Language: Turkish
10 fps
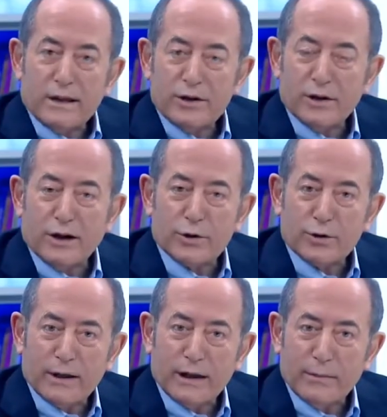için arzu
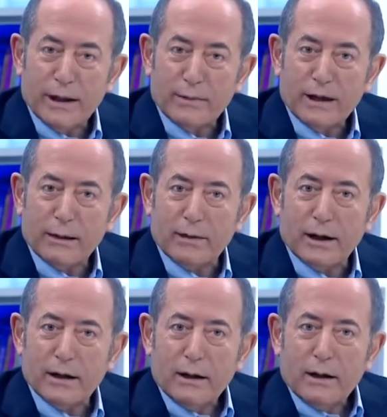edilmeyebilir ama
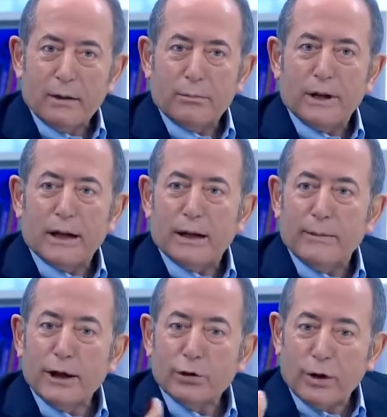
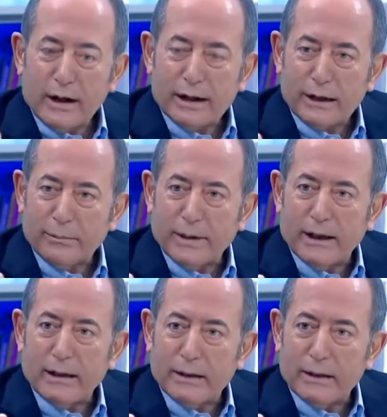parlamento aritmi,